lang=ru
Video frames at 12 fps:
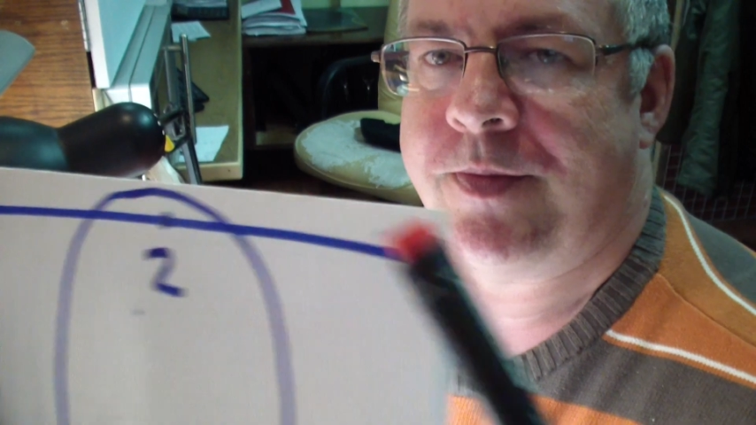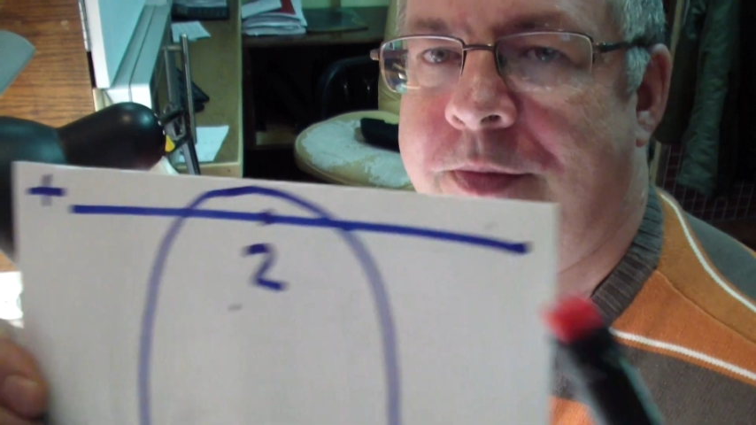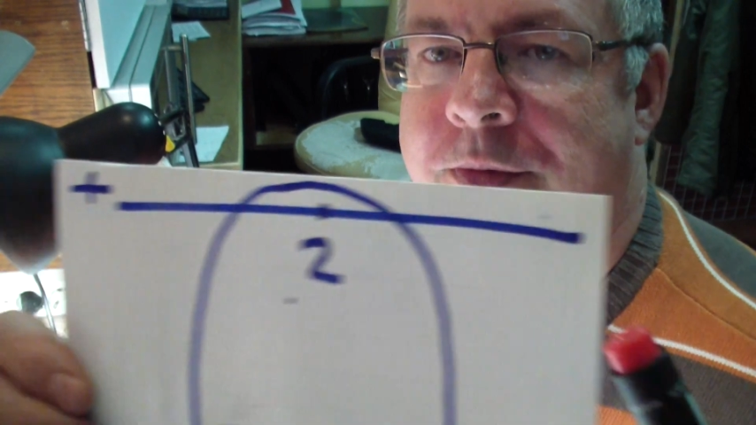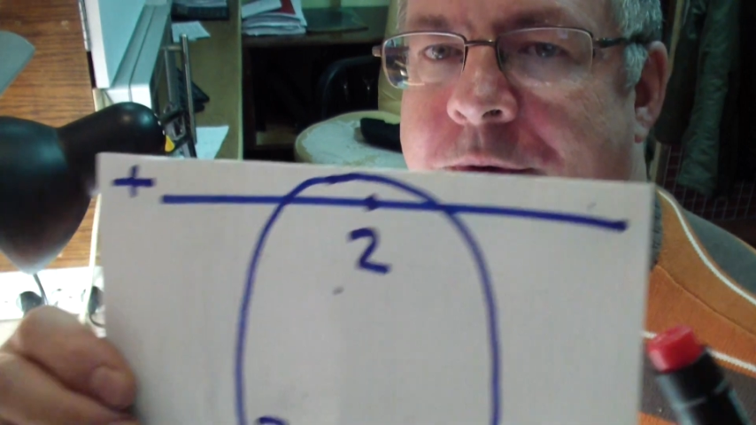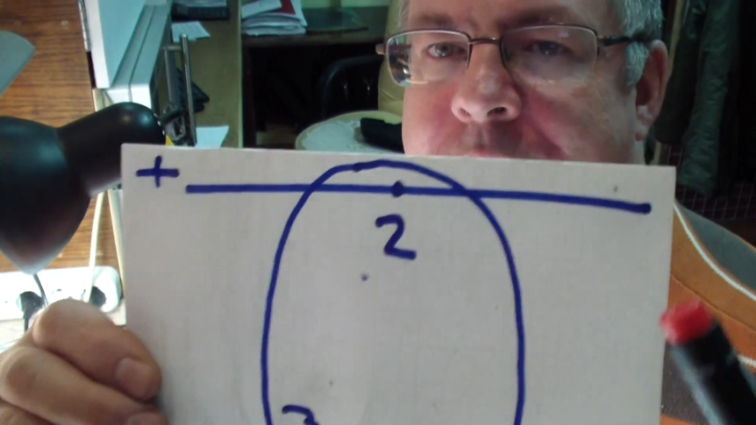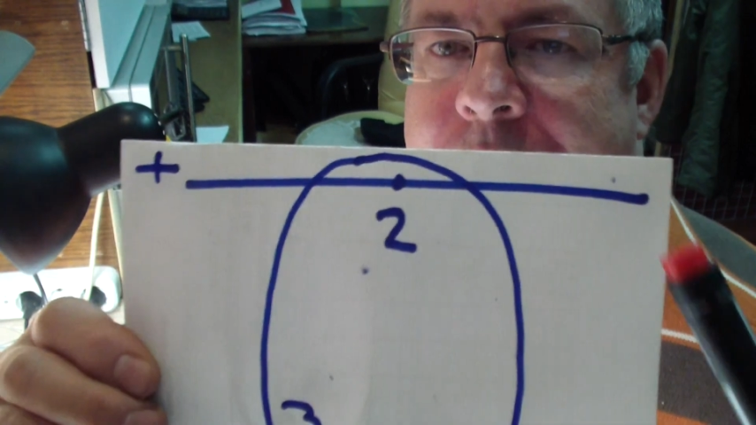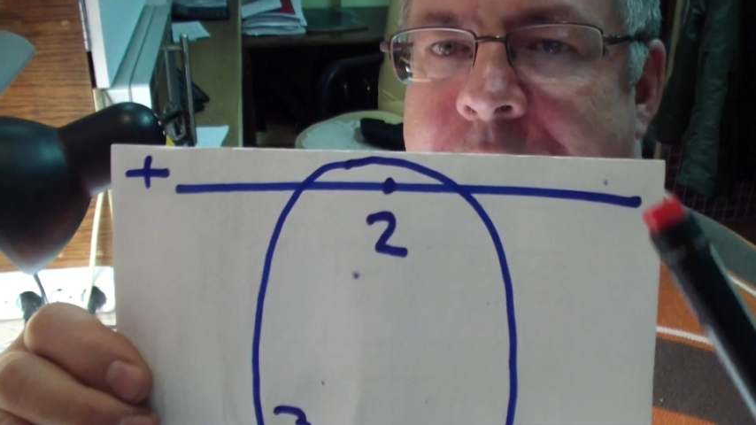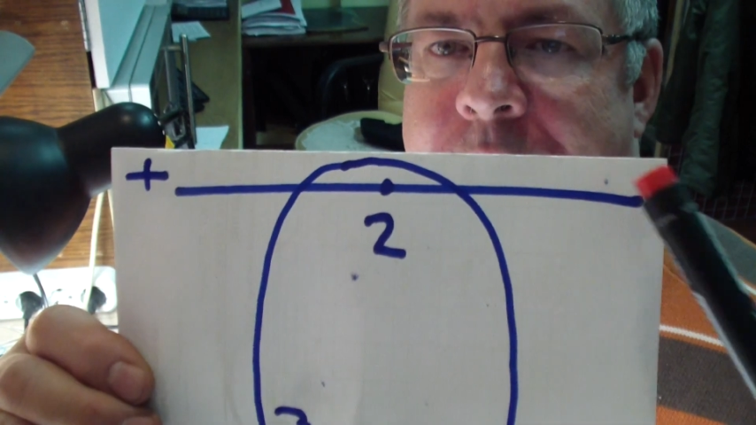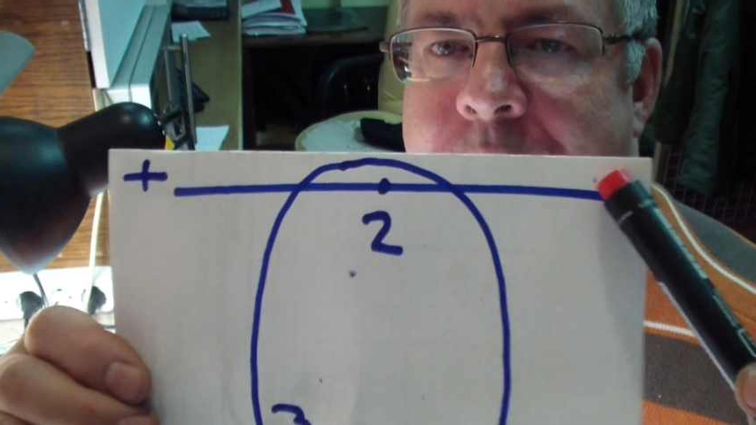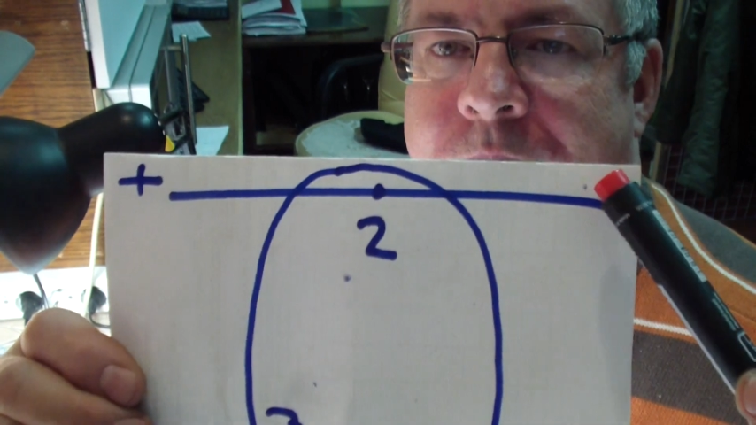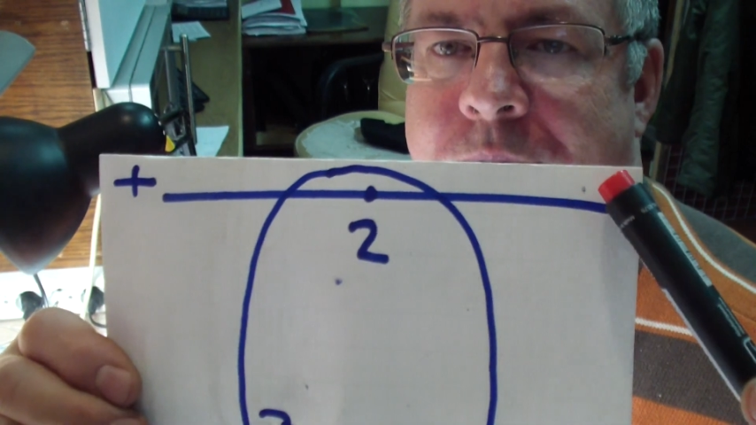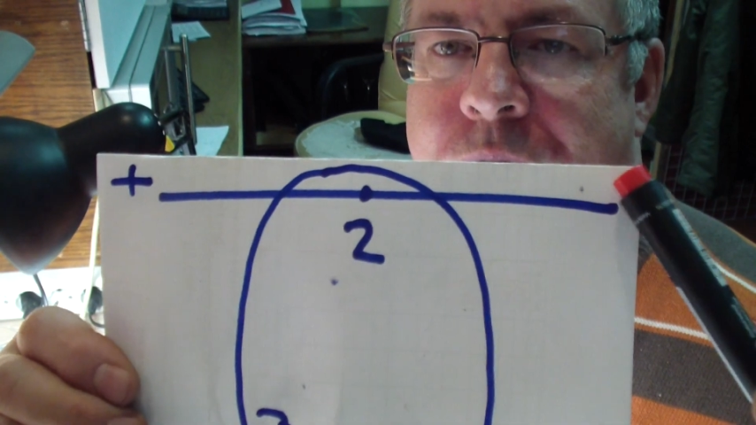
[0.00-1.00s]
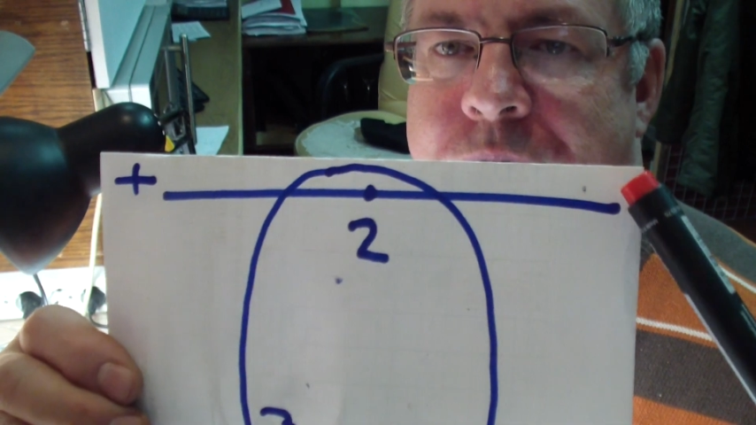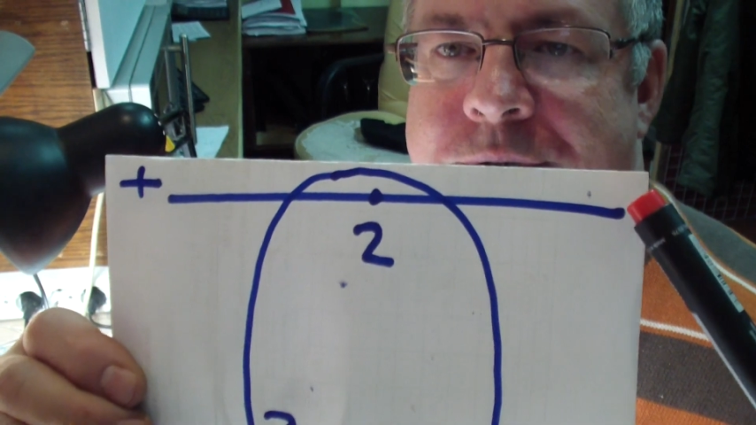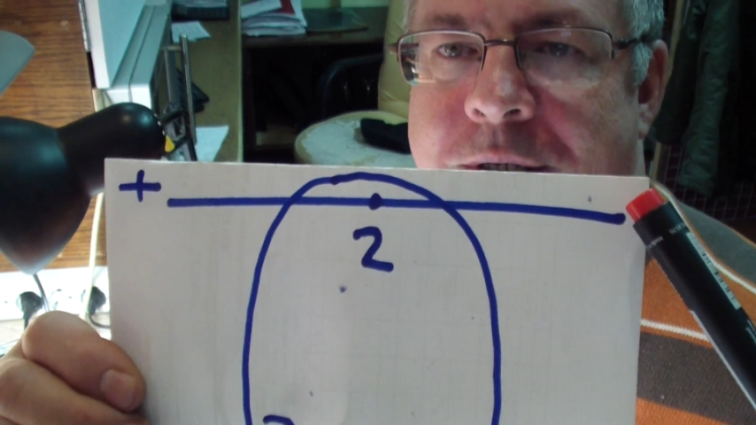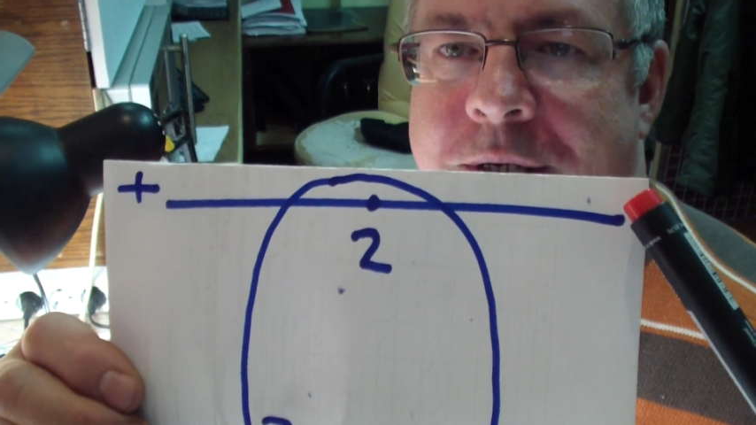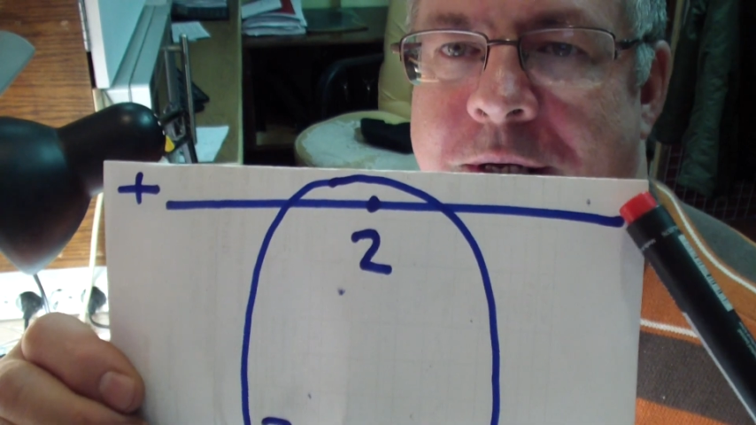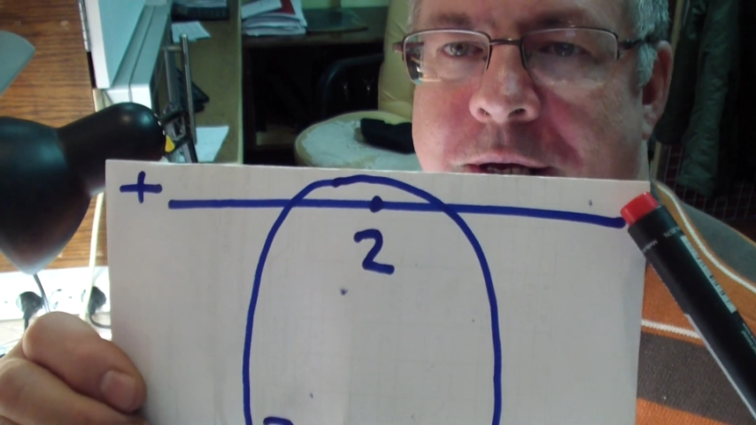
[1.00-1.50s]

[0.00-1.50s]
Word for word: вот он, плюс,